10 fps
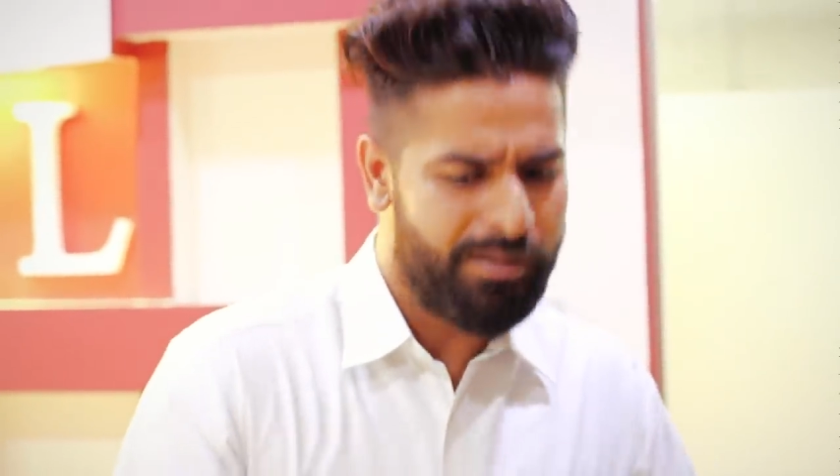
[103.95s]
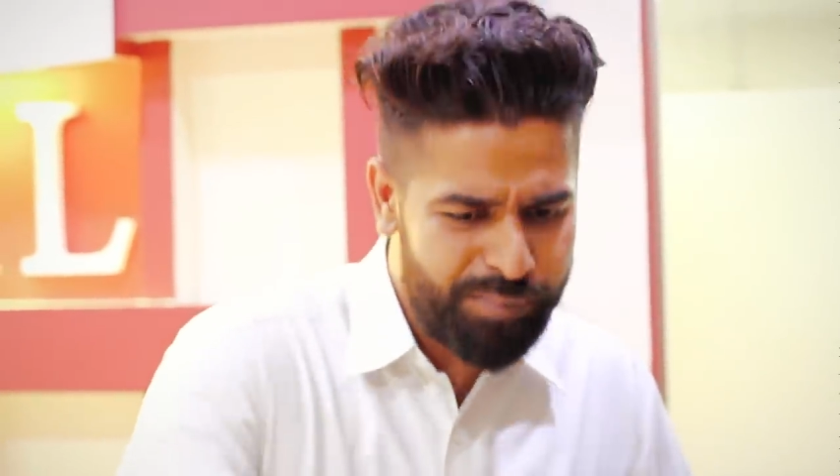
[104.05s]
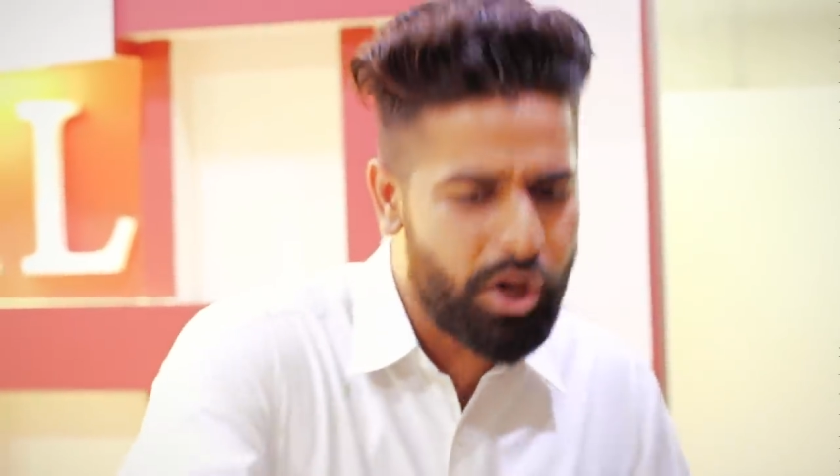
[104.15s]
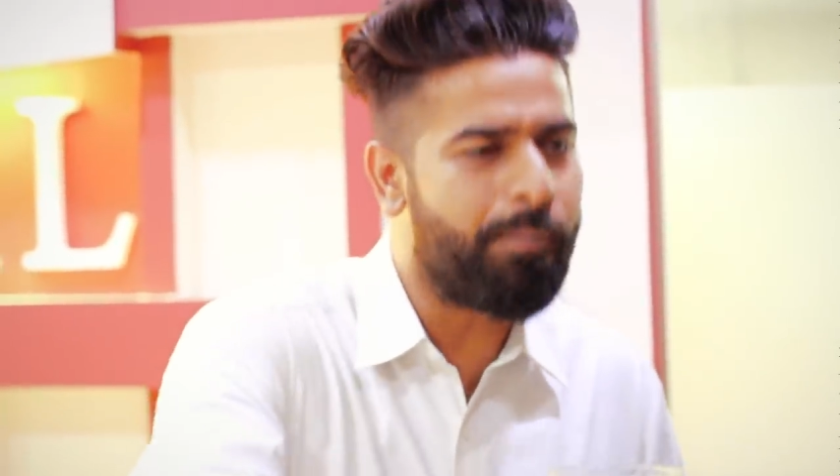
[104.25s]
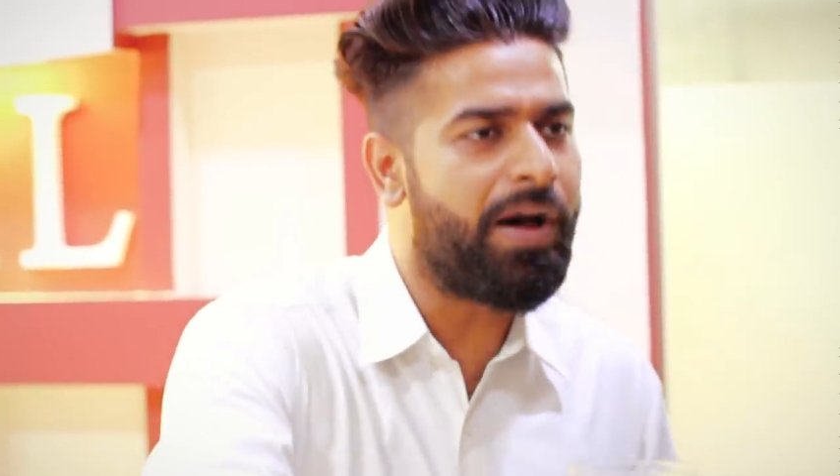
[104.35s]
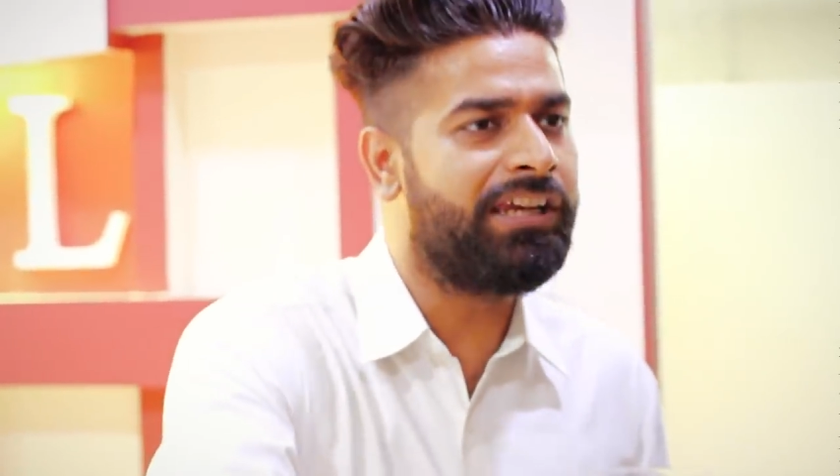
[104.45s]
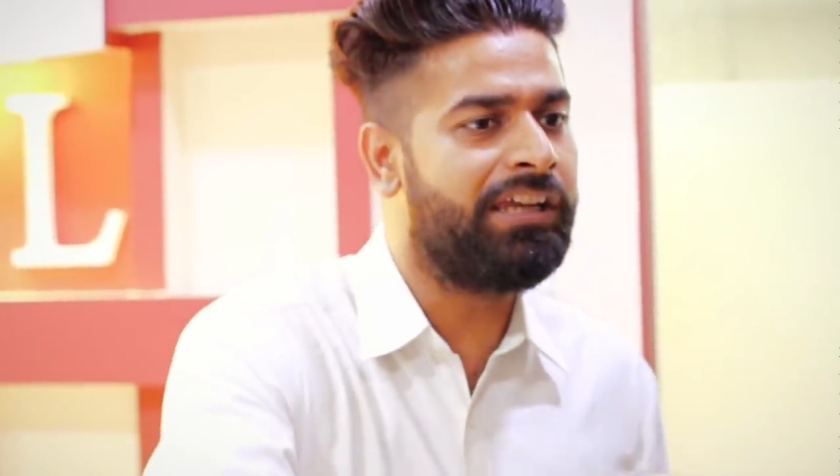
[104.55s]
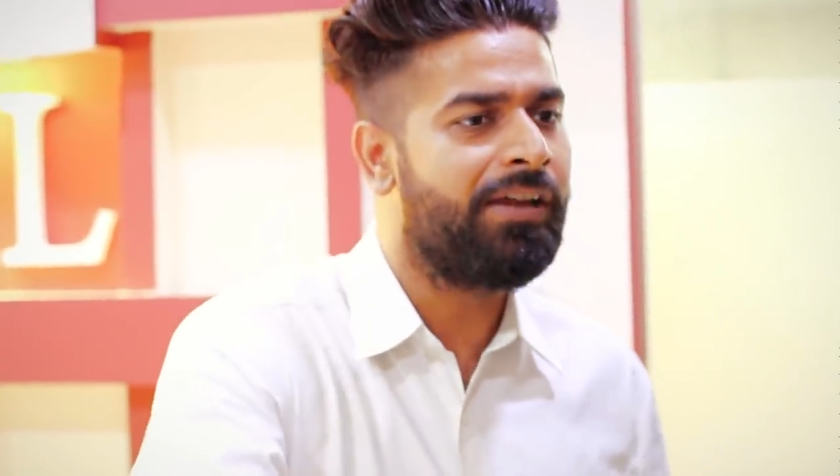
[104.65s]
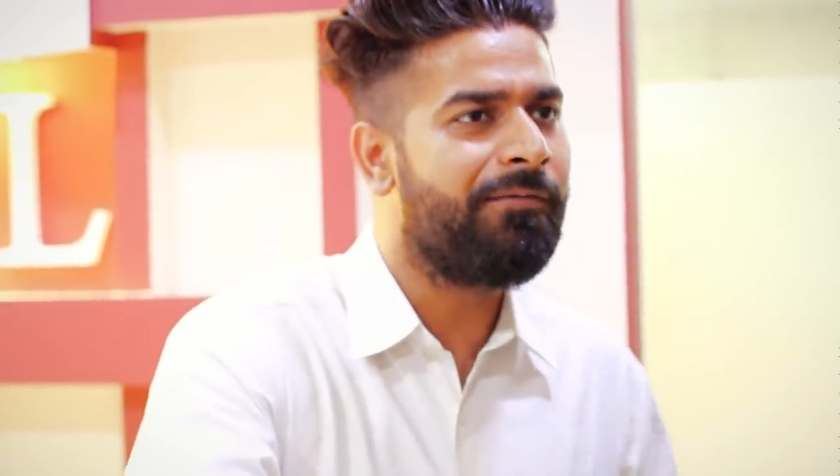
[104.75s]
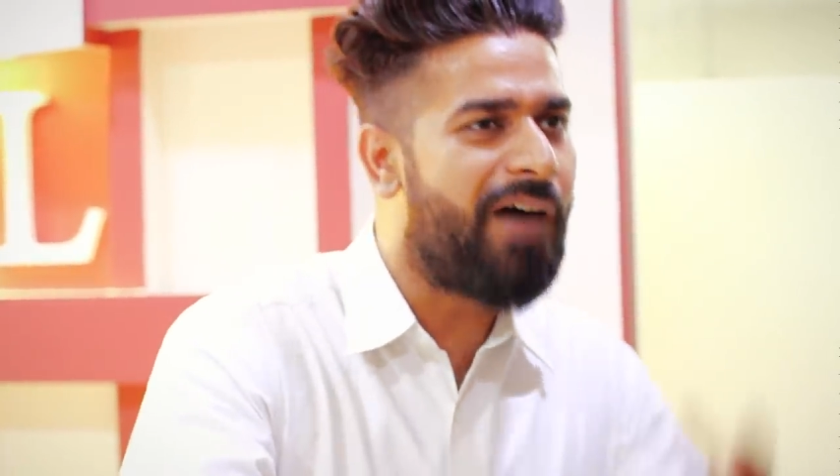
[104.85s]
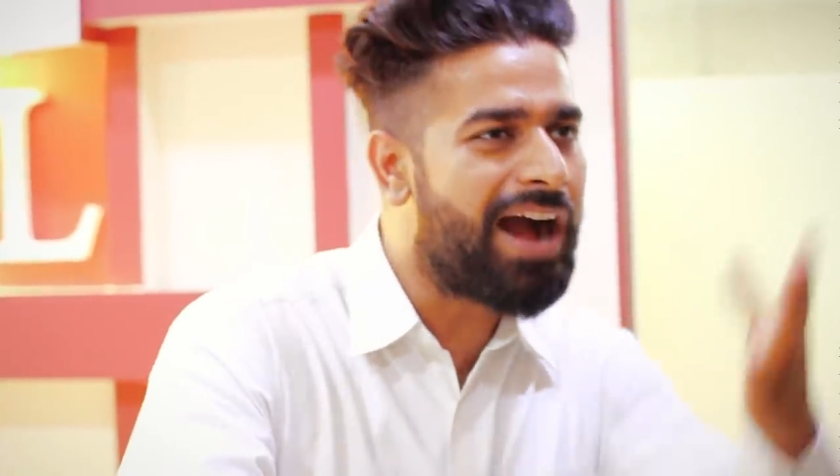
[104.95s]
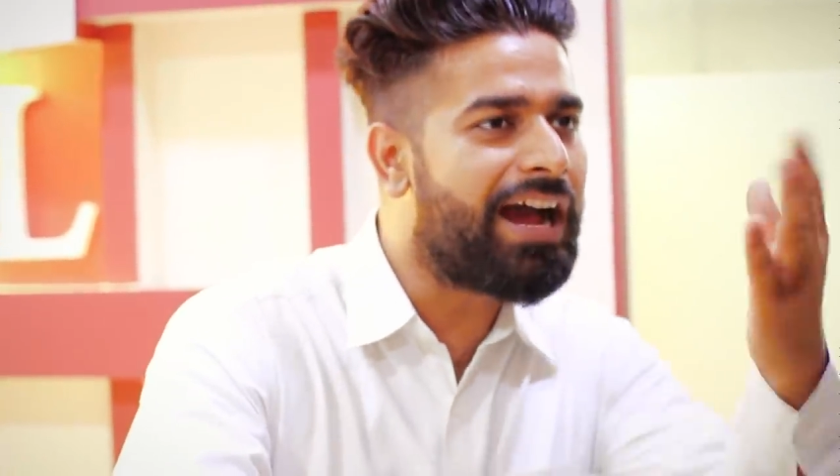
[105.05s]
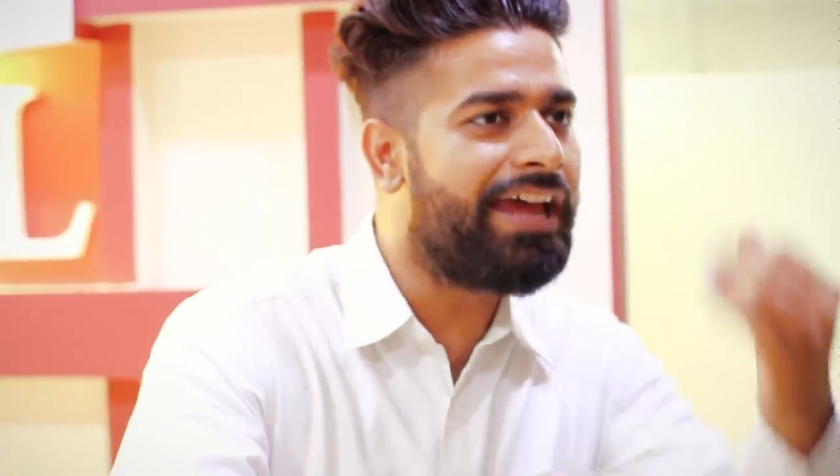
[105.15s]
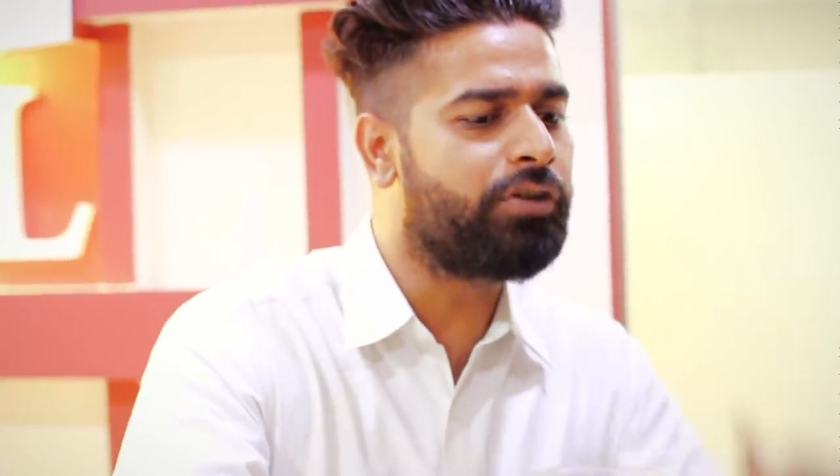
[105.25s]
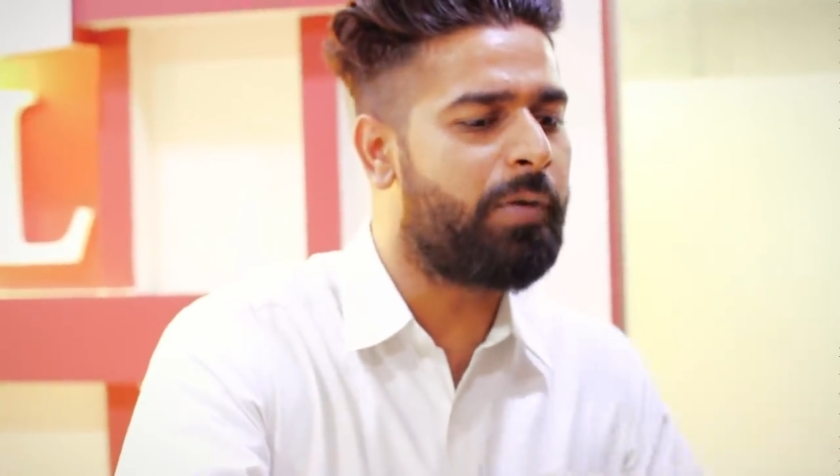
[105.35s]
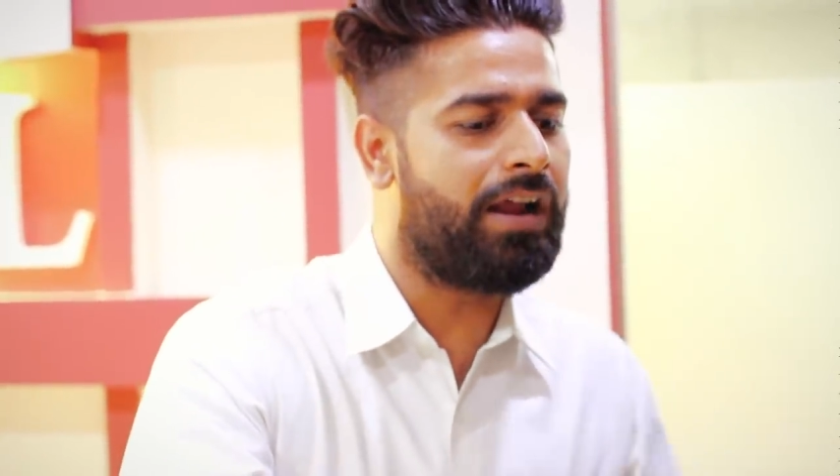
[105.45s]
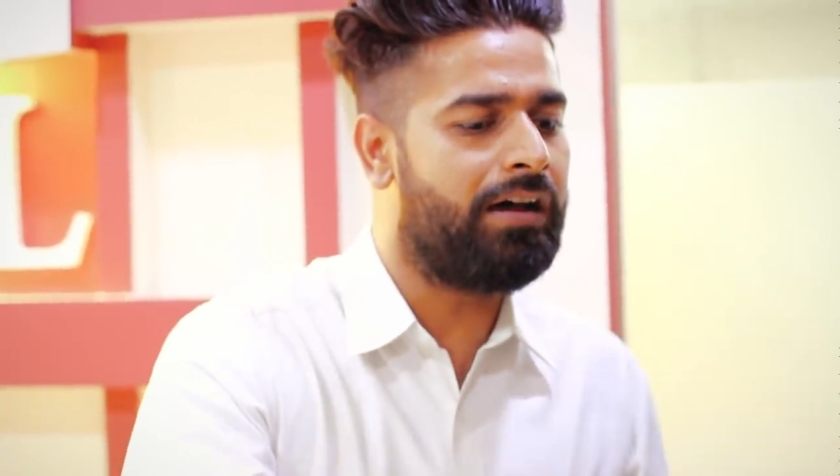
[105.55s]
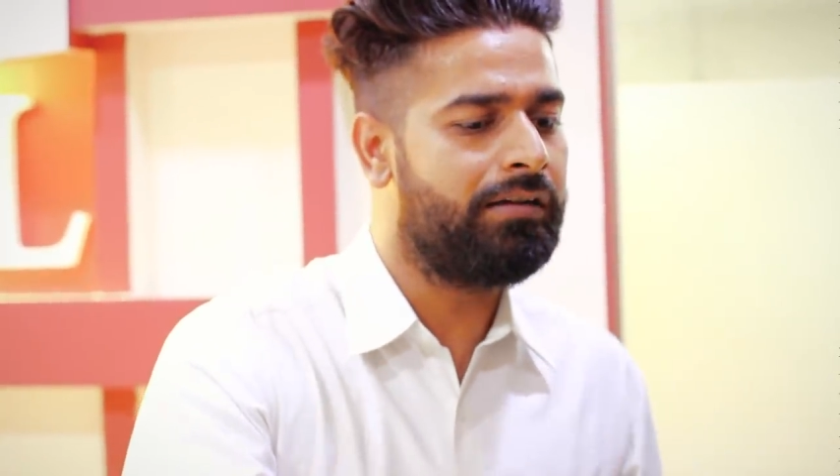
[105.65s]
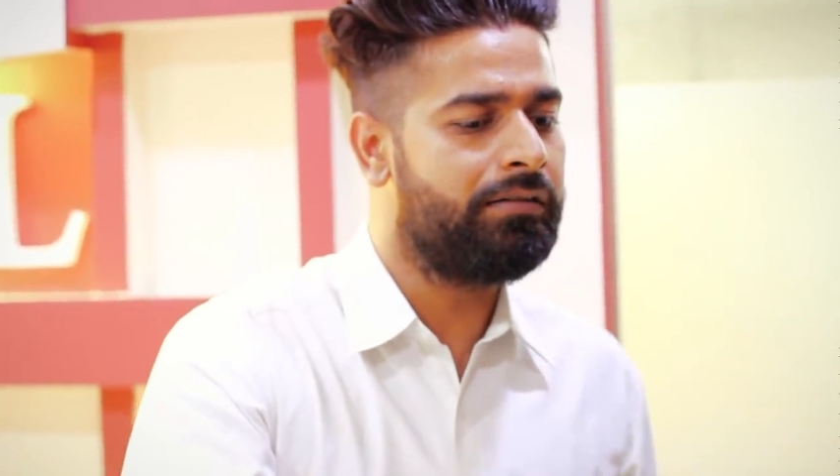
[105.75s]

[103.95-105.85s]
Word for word: पियो पानी फाका है तुम्हारा